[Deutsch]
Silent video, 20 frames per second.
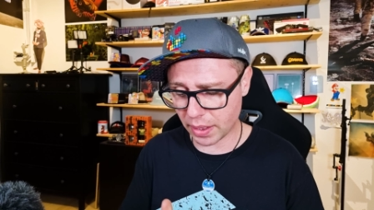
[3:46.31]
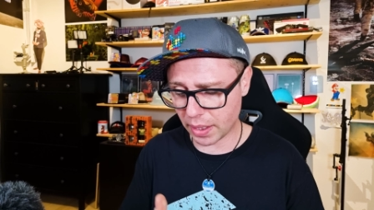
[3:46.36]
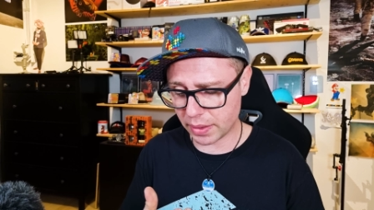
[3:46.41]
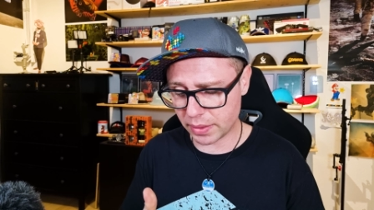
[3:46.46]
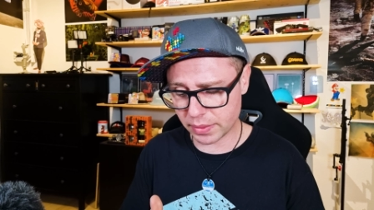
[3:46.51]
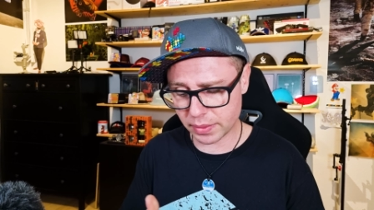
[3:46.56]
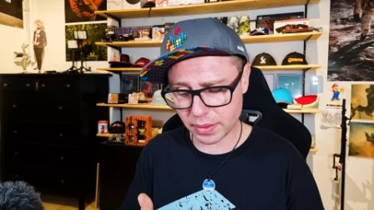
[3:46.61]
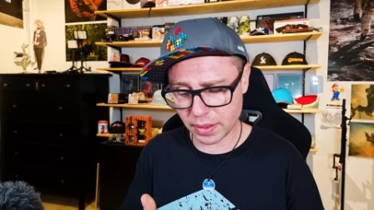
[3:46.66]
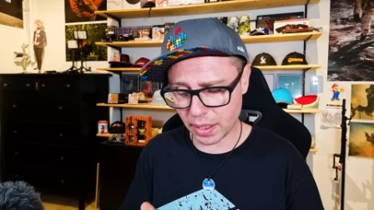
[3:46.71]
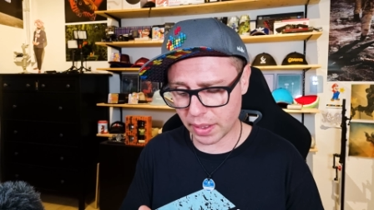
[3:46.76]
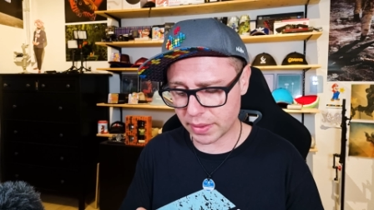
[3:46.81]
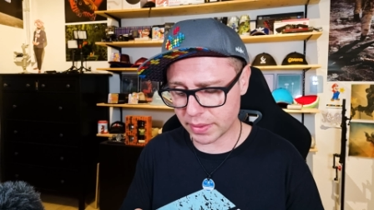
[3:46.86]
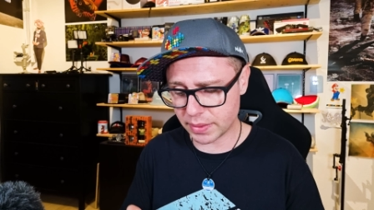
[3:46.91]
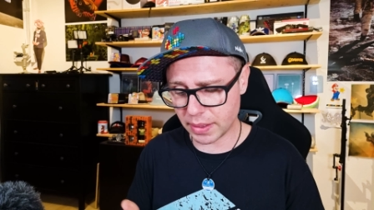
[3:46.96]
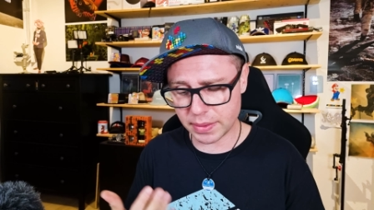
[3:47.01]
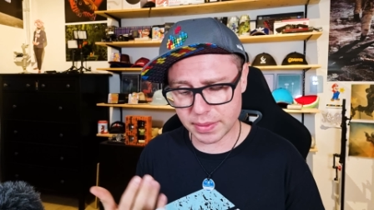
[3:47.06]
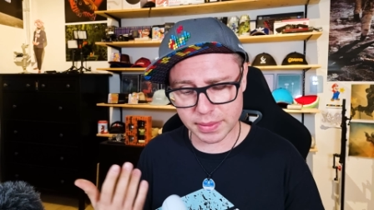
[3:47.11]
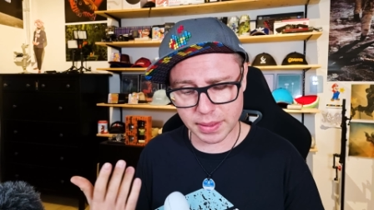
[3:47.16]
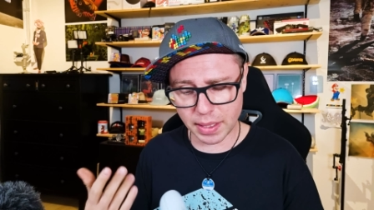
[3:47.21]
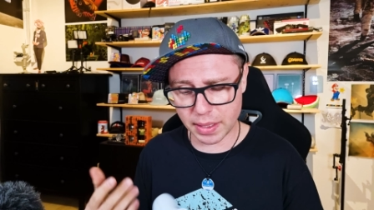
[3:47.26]
kein kleines
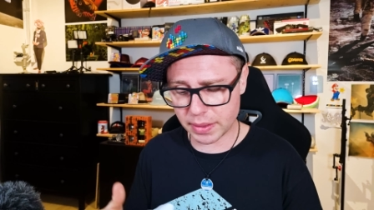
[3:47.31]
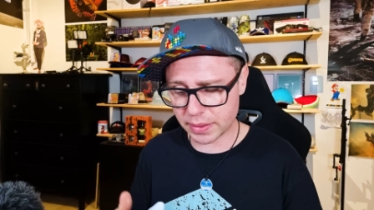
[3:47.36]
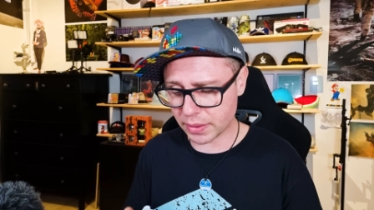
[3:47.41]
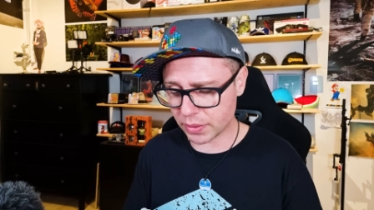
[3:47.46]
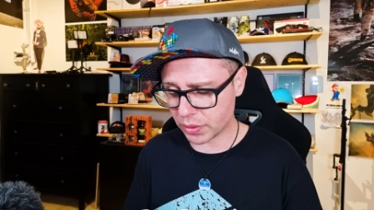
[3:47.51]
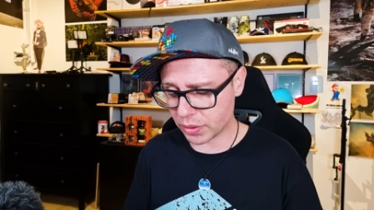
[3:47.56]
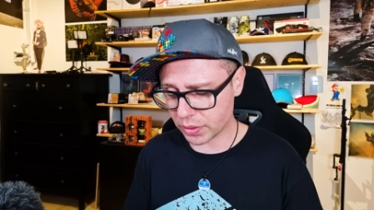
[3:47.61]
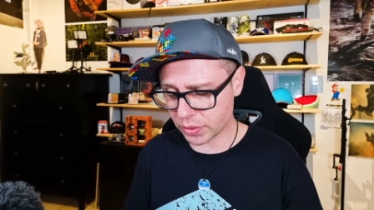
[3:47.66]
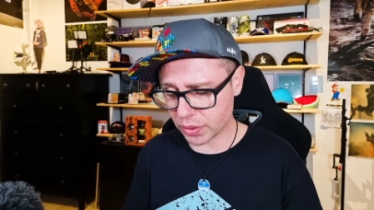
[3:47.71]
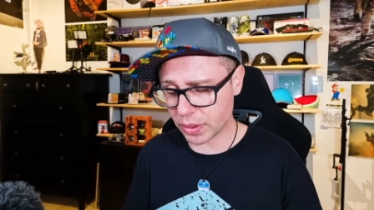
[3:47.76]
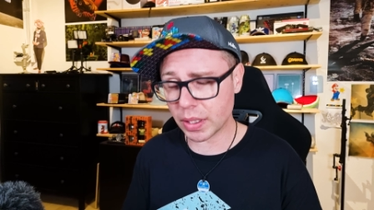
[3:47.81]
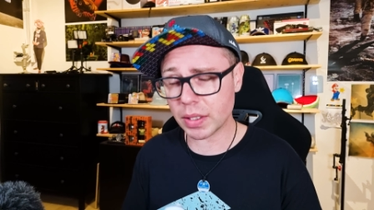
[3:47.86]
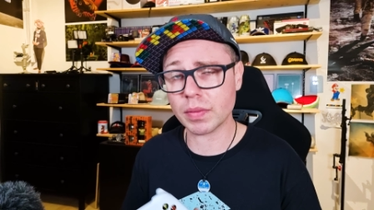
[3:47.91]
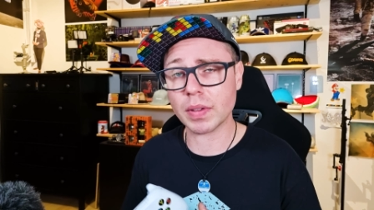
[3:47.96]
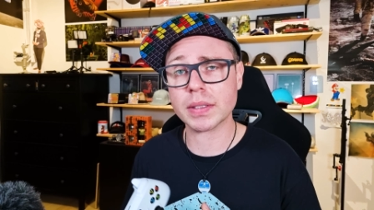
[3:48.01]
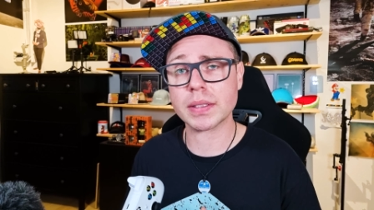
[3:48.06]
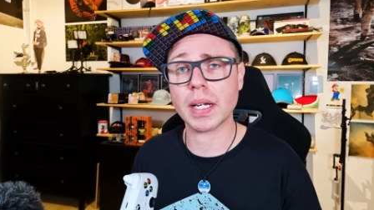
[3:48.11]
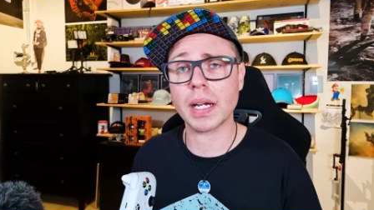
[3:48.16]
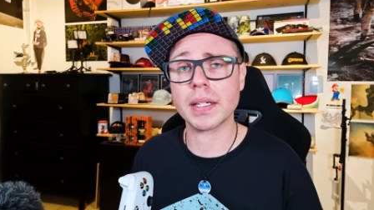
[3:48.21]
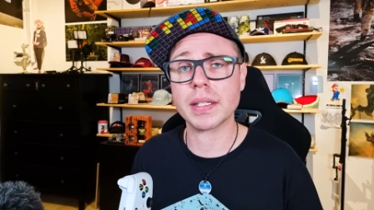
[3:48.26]
Netzteilchen oder so
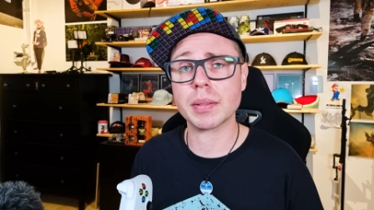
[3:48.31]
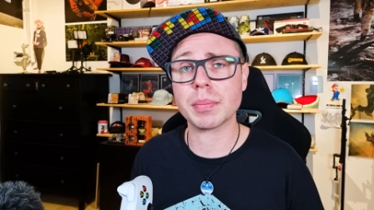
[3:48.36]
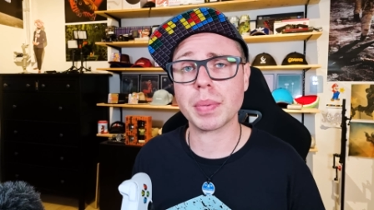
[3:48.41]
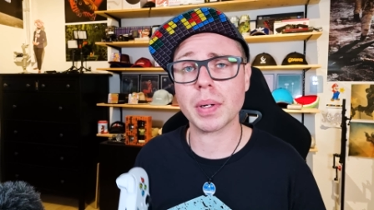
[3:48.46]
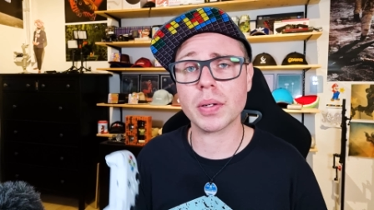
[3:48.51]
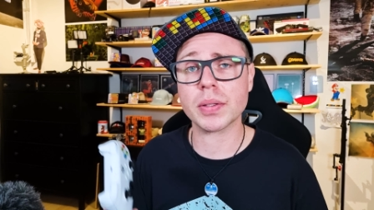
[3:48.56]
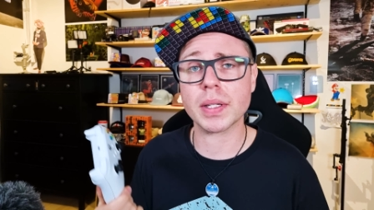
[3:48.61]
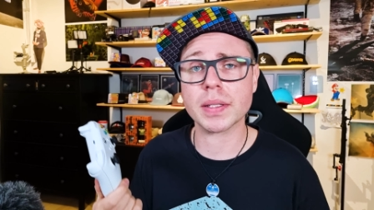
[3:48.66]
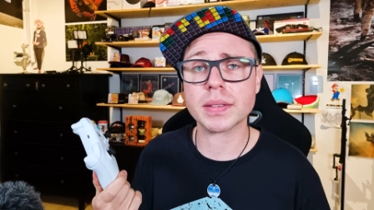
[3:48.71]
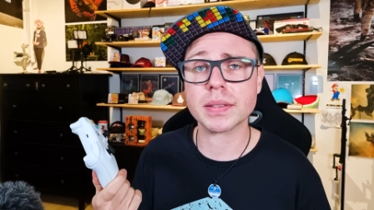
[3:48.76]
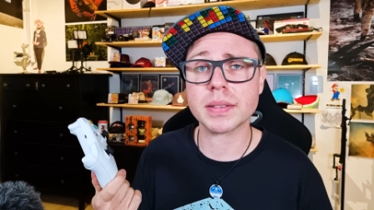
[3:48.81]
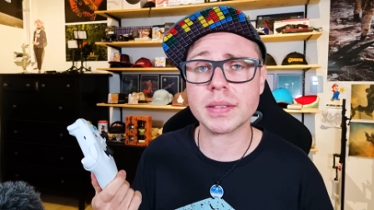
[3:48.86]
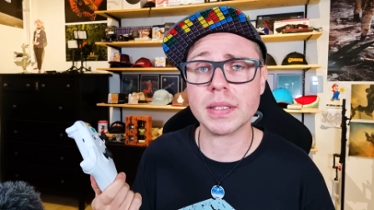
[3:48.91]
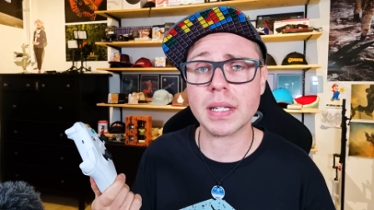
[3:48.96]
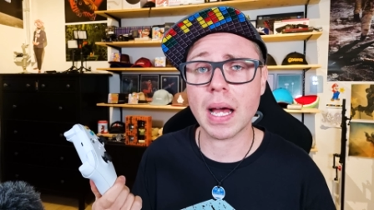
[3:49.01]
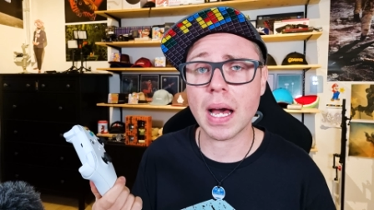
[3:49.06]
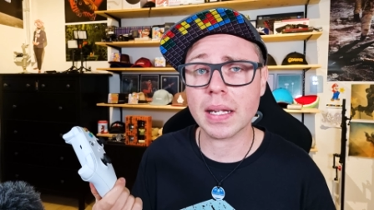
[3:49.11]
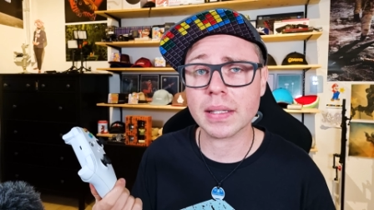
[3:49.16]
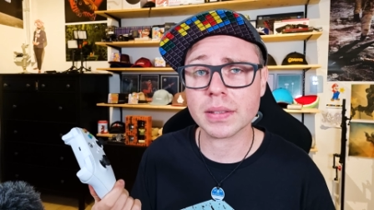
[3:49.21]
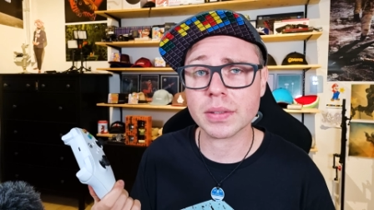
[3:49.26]
irgendwas eingebaut, dass ich die
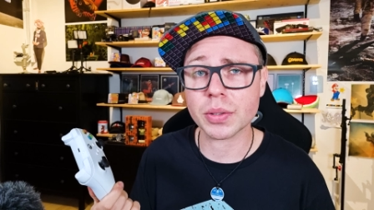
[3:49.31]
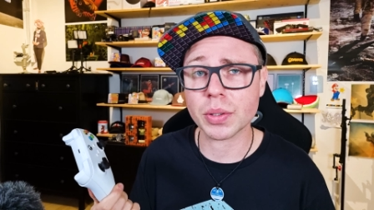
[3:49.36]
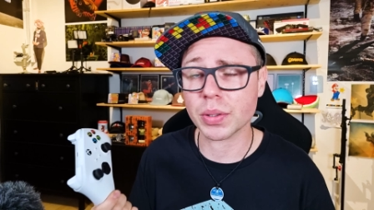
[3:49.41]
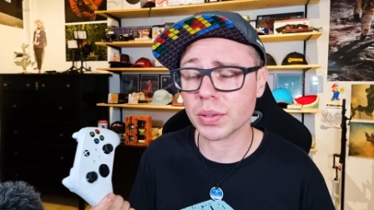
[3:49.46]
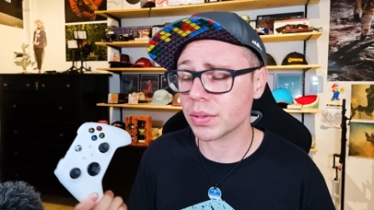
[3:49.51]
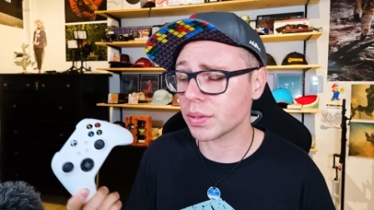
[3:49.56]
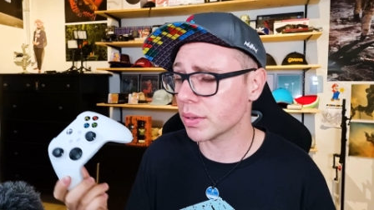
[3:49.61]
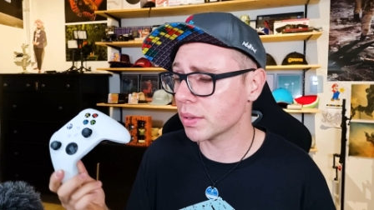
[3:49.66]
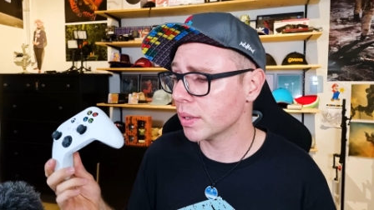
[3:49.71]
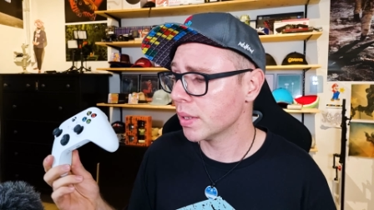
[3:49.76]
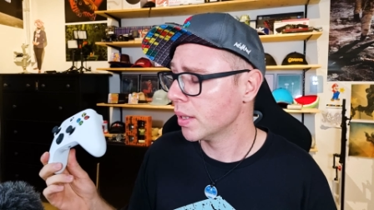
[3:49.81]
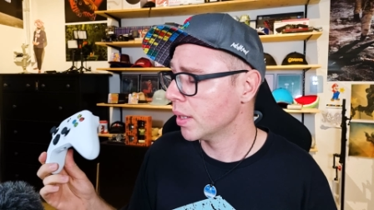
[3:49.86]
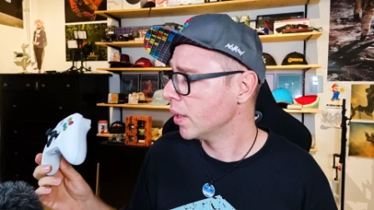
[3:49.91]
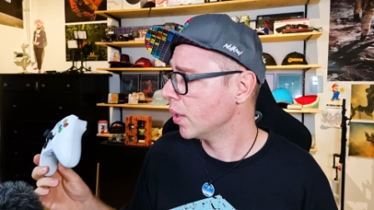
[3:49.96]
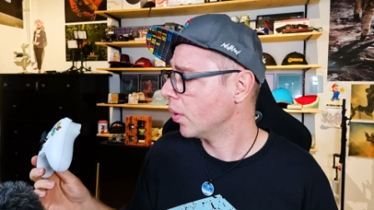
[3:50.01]
laden könnte.